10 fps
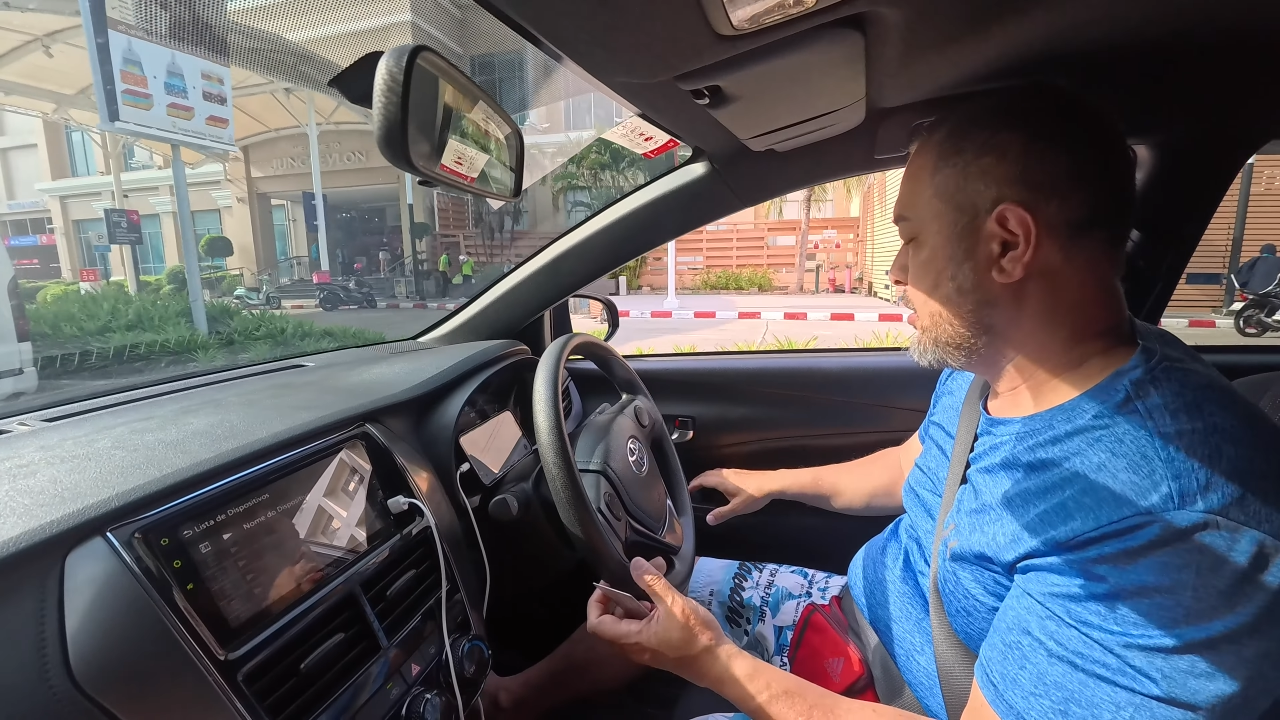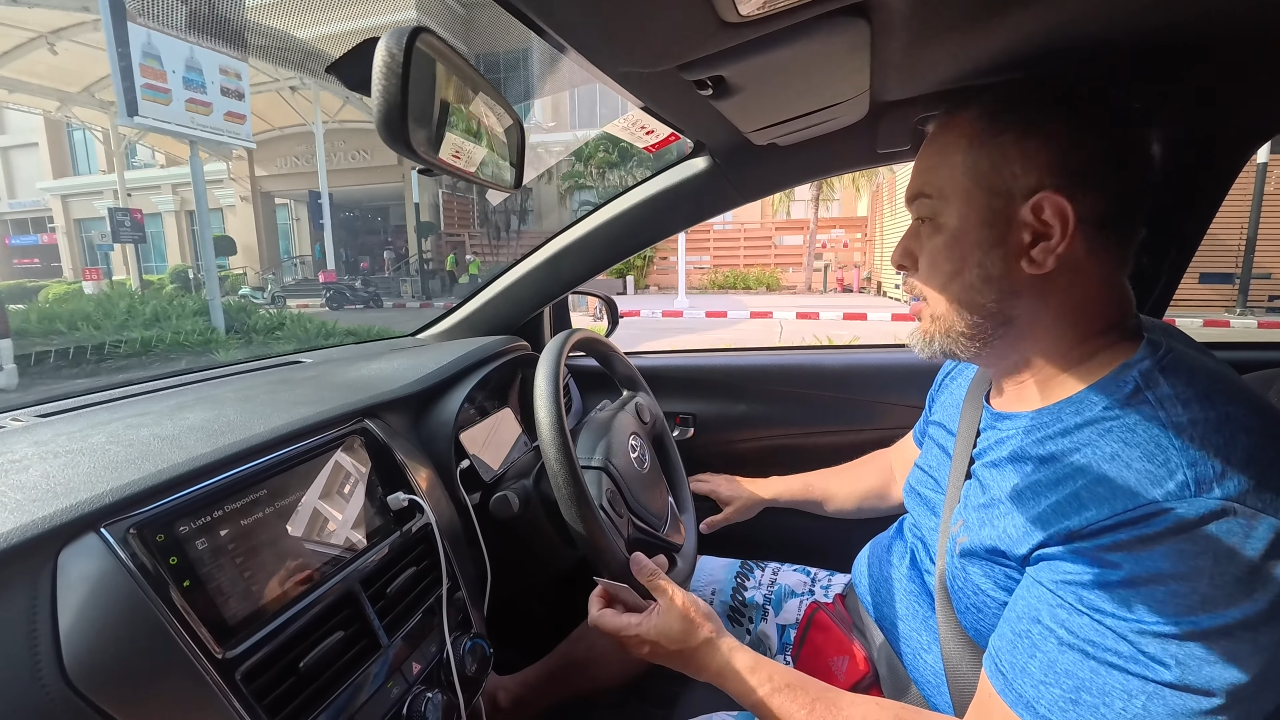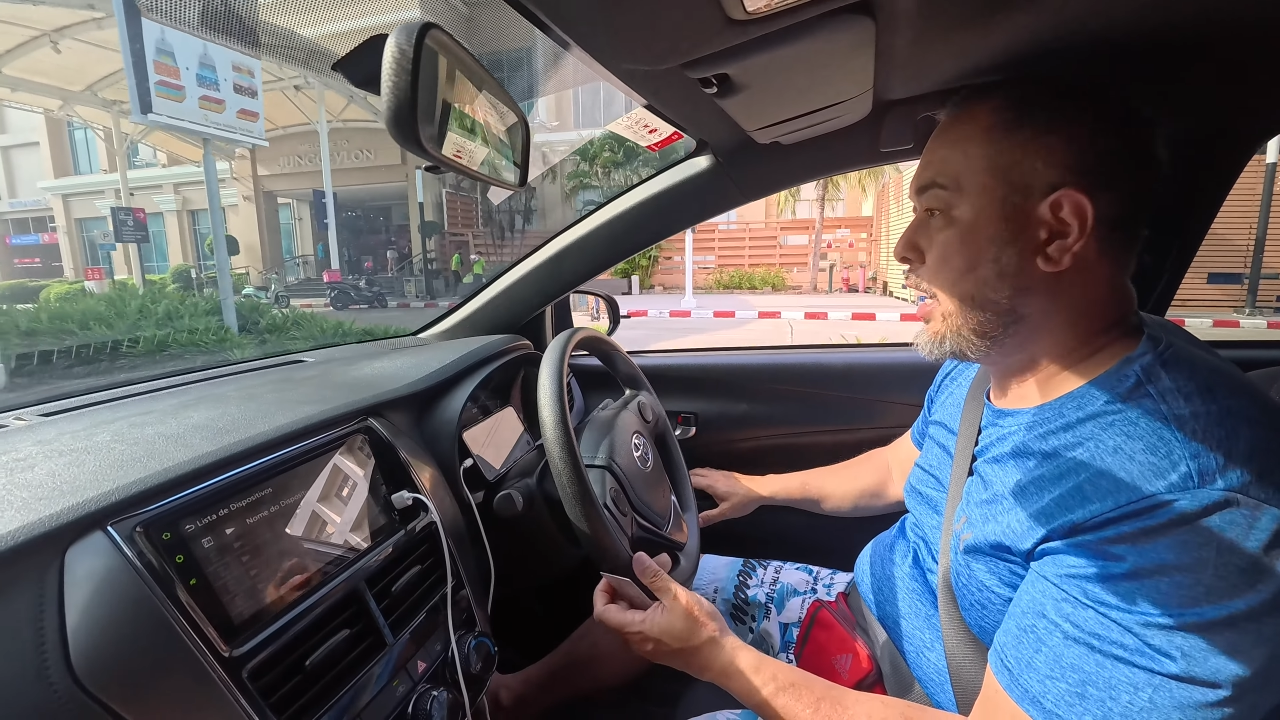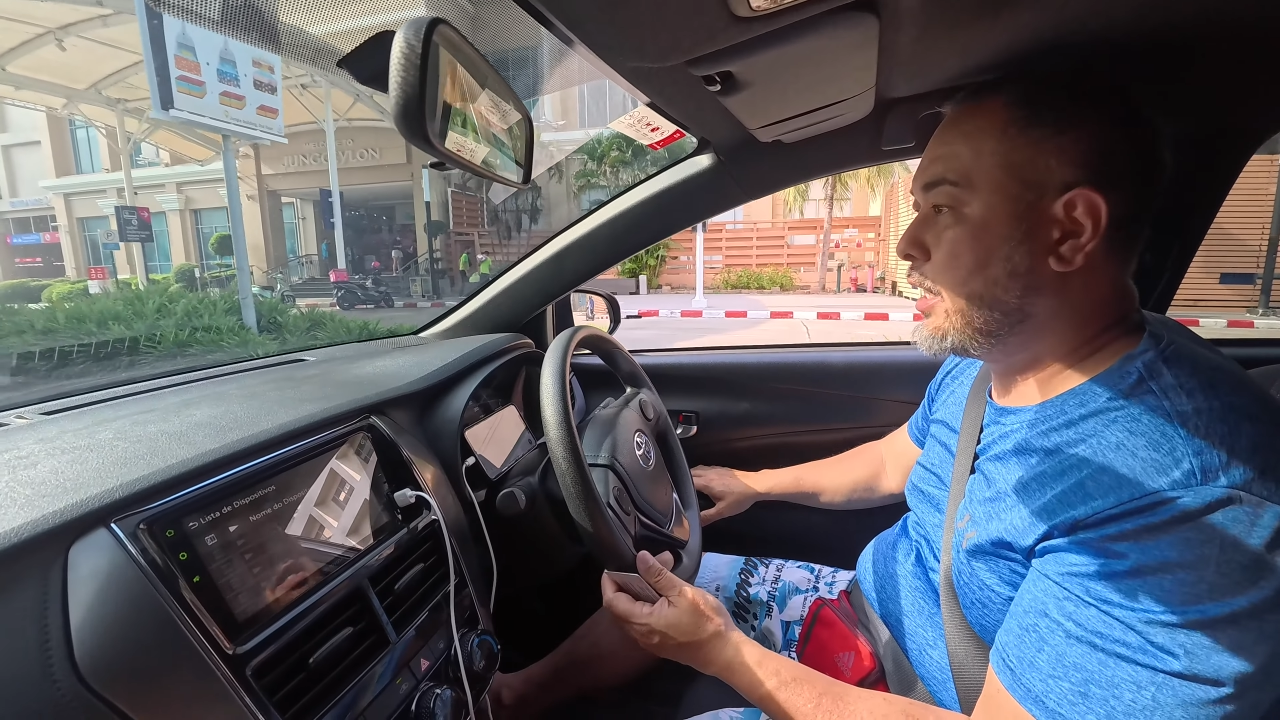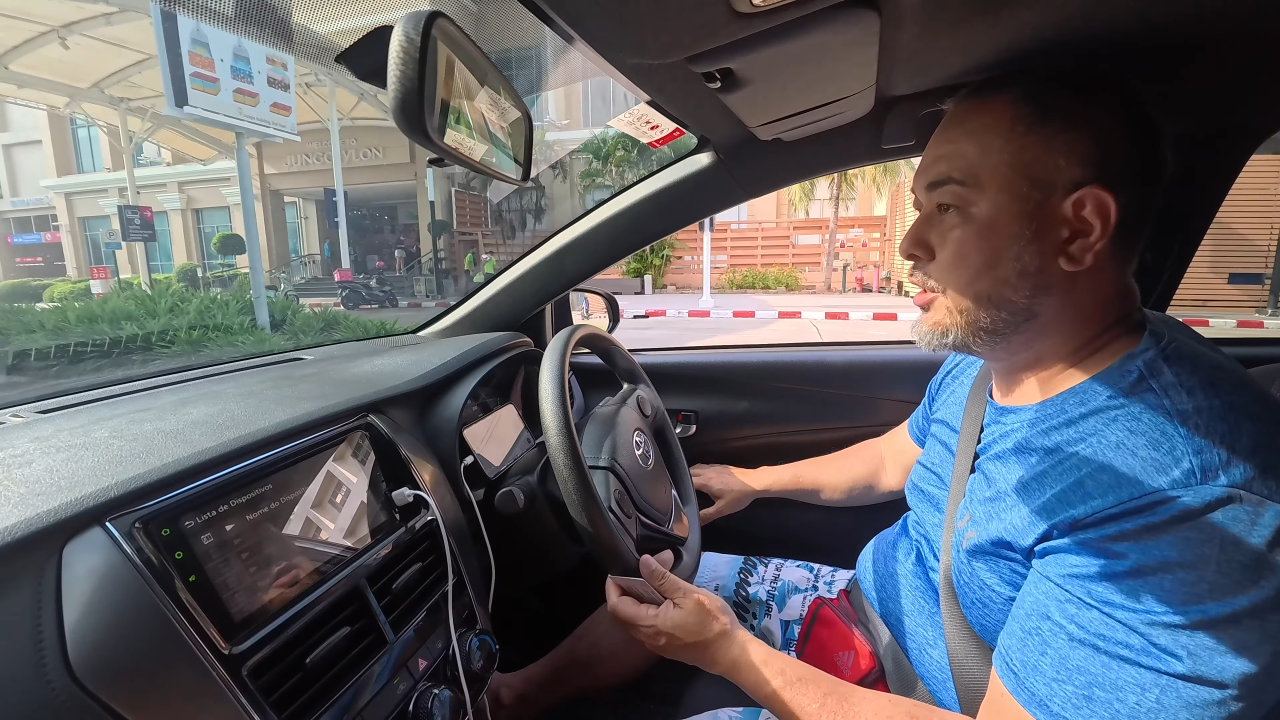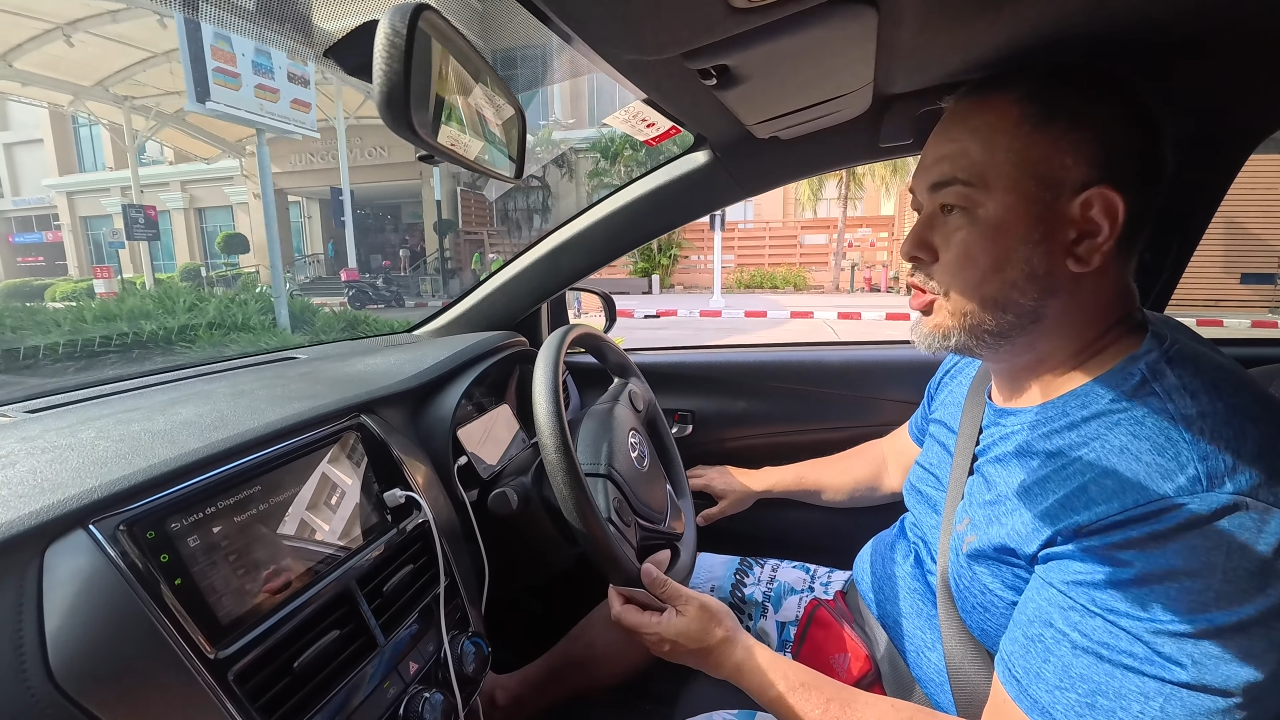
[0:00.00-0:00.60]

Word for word: cara, a